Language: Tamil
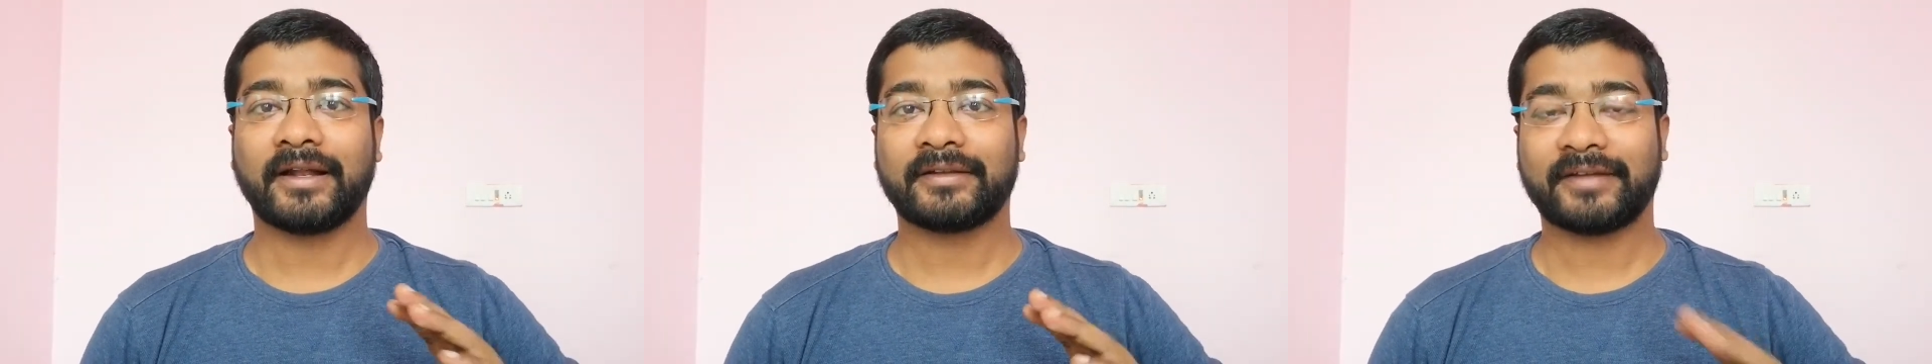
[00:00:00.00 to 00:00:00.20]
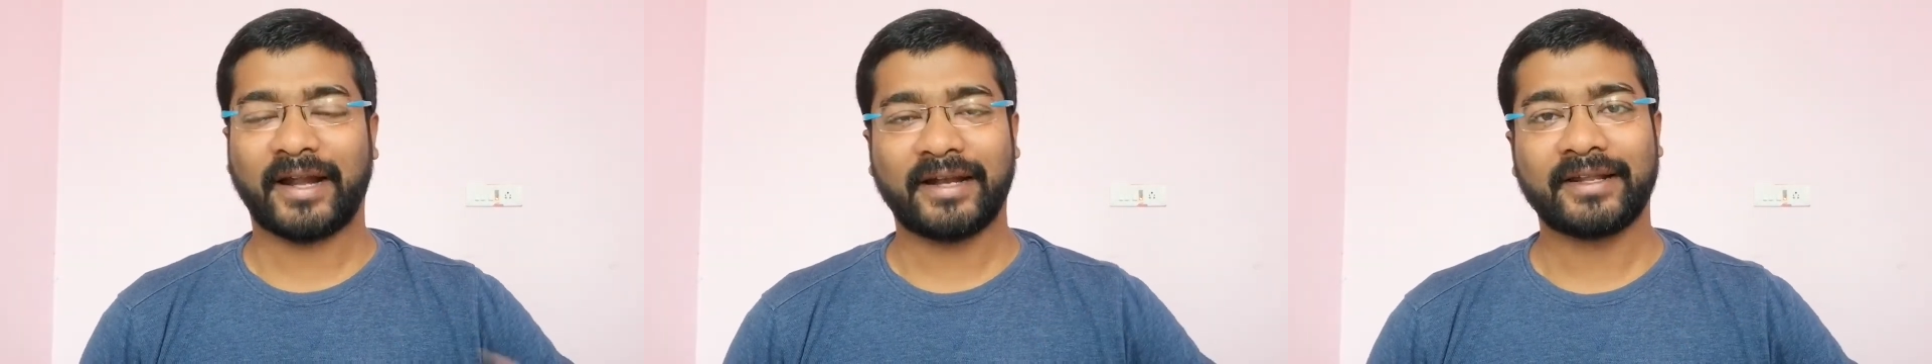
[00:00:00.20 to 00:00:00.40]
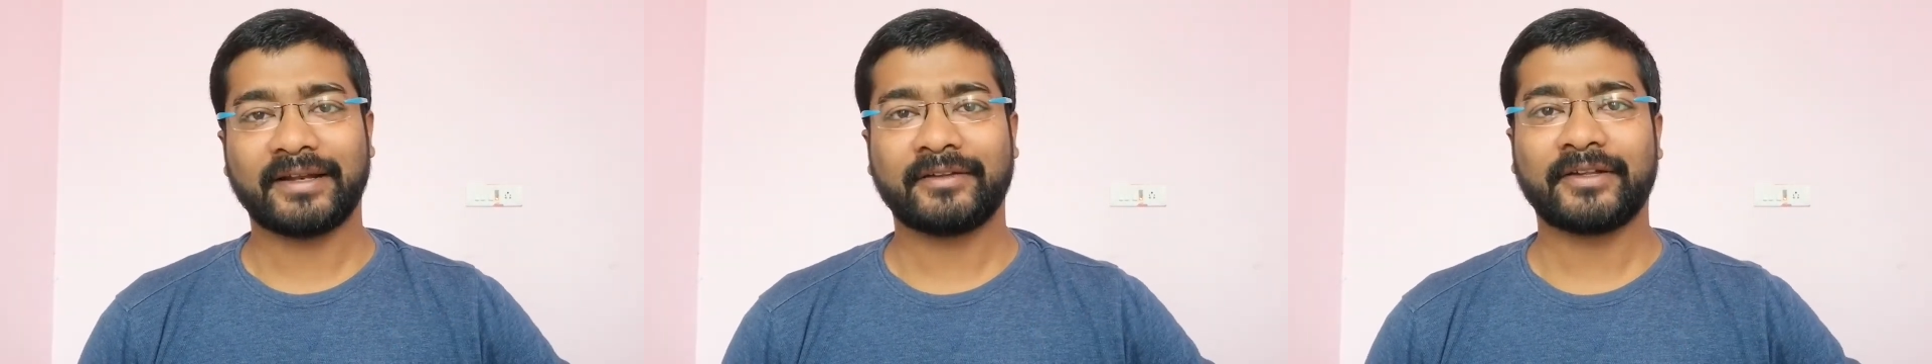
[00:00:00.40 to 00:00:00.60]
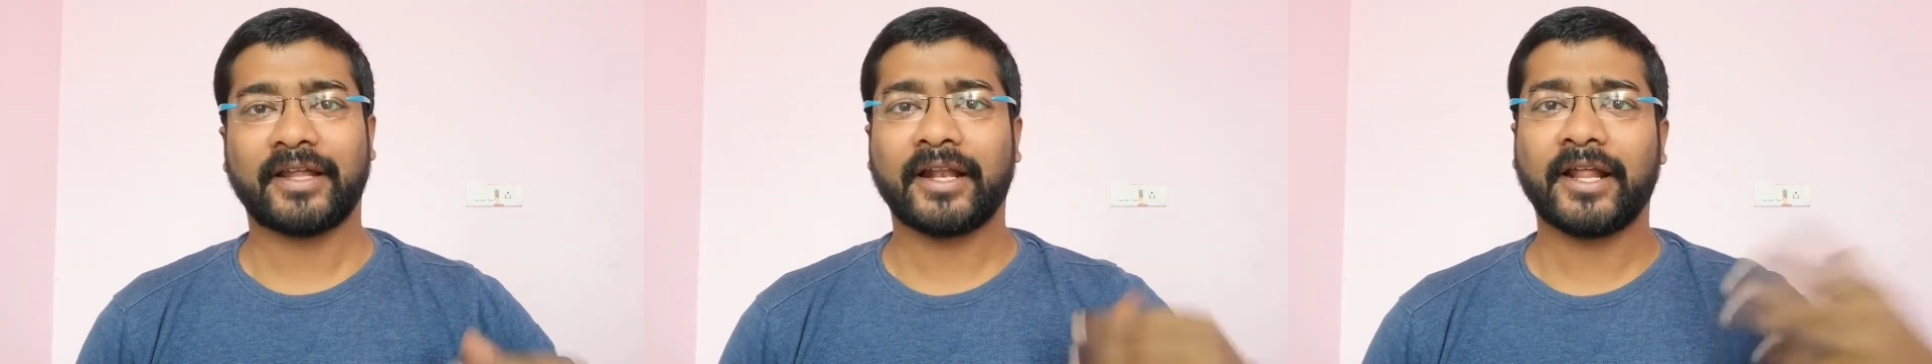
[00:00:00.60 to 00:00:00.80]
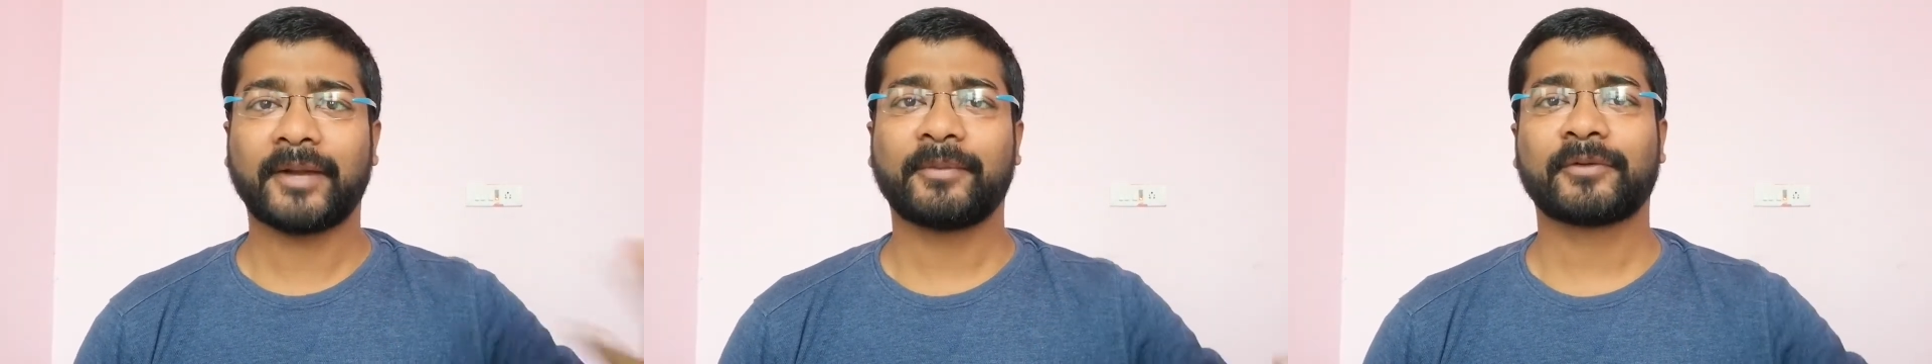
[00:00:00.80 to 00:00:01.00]
ஸ்டார்டிங்லேருந்து
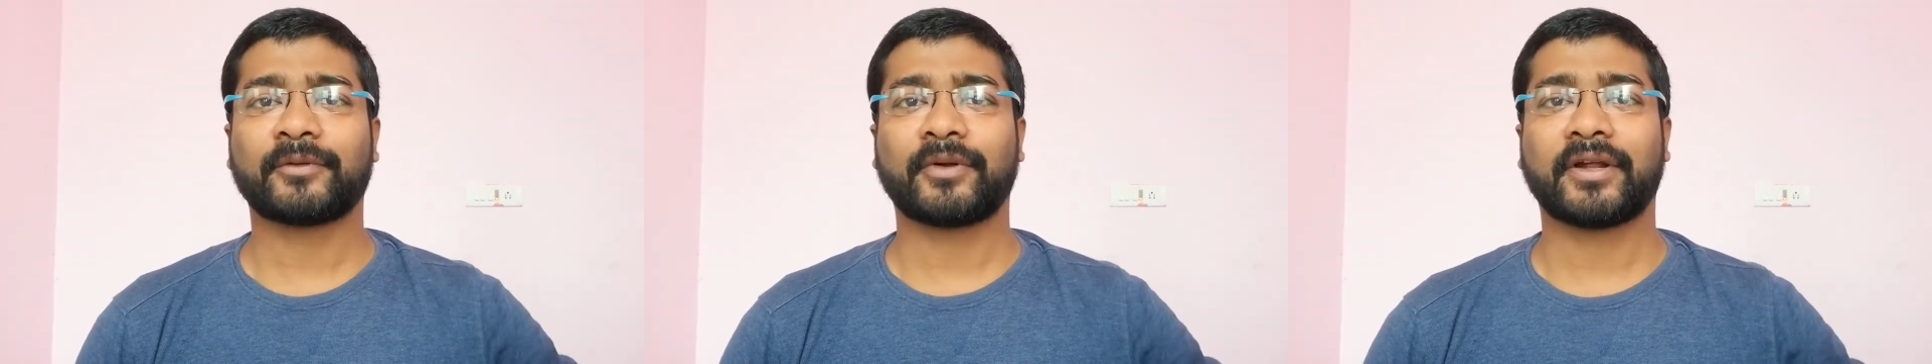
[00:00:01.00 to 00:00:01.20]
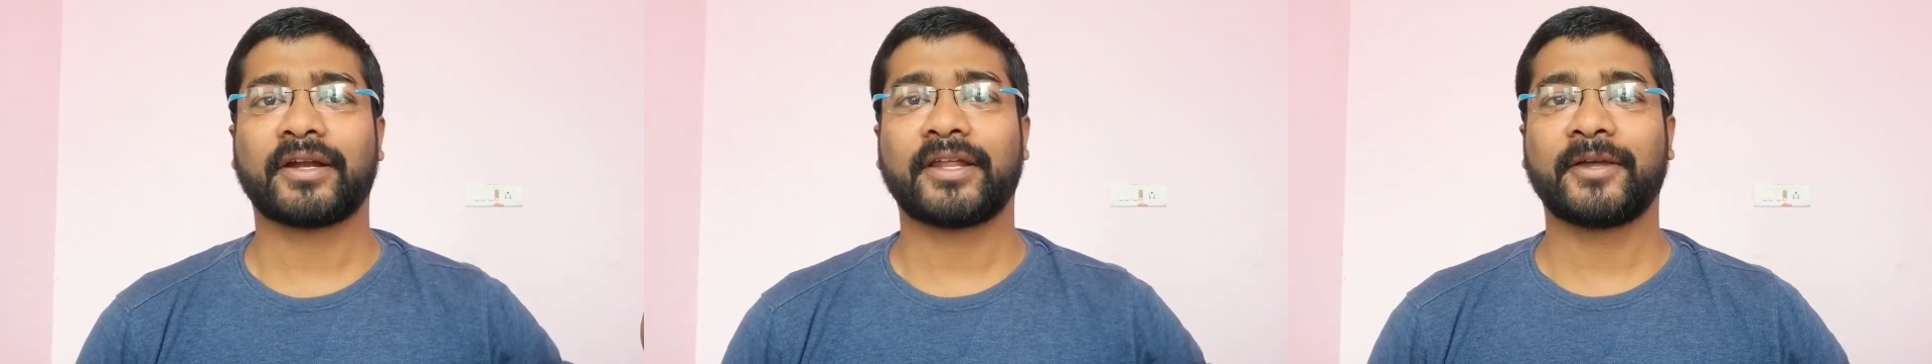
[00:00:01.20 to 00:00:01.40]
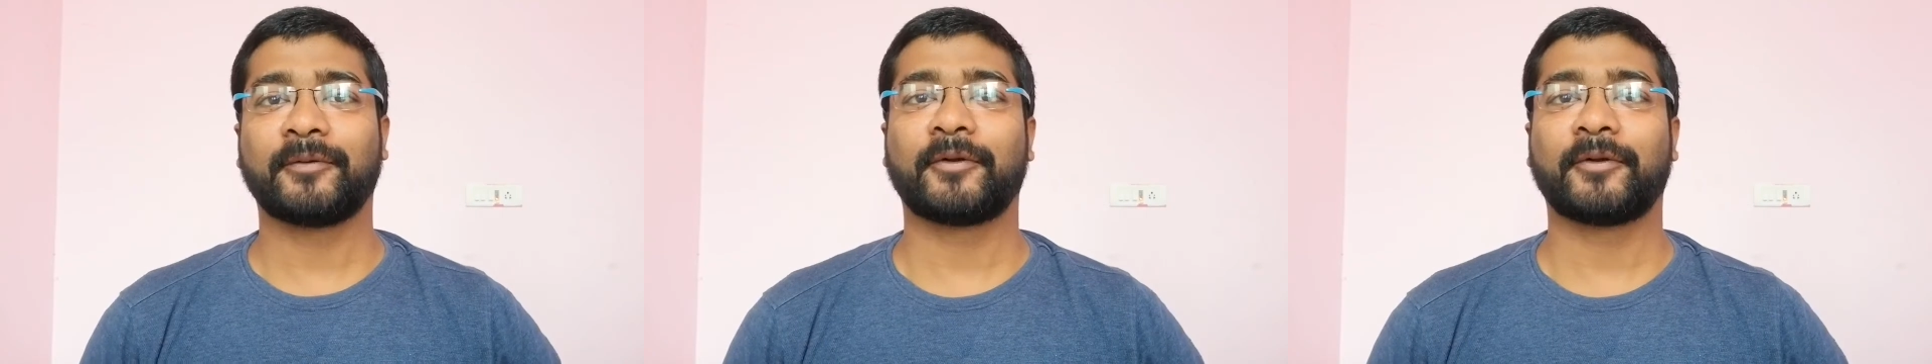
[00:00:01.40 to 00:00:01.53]
எல்லாருமே சொல்கிறாங்க நீங்கள்